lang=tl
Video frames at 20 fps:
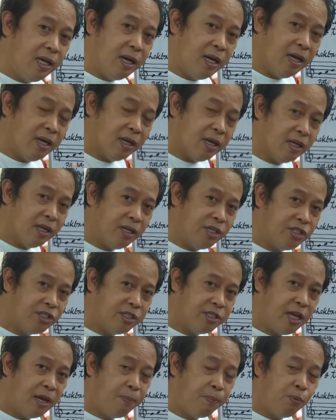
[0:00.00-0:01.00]
Uh,
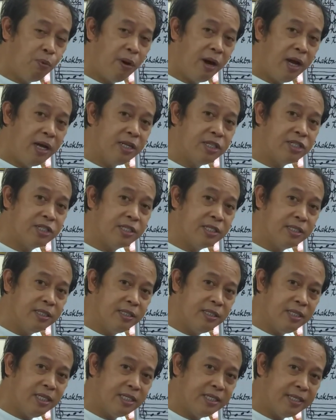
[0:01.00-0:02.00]
stepwise
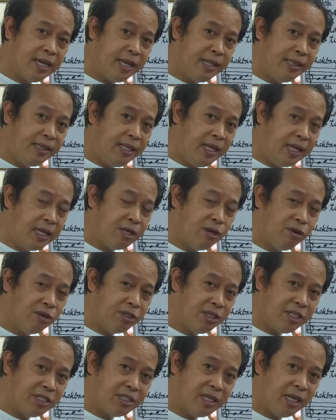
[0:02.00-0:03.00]
descending
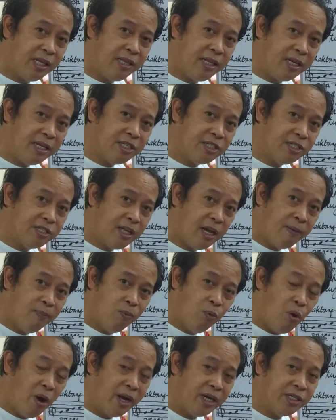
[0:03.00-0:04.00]
or descending
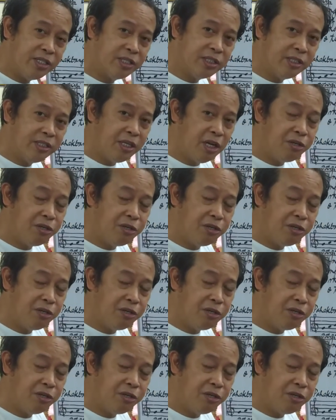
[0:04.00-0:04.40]
stepwise.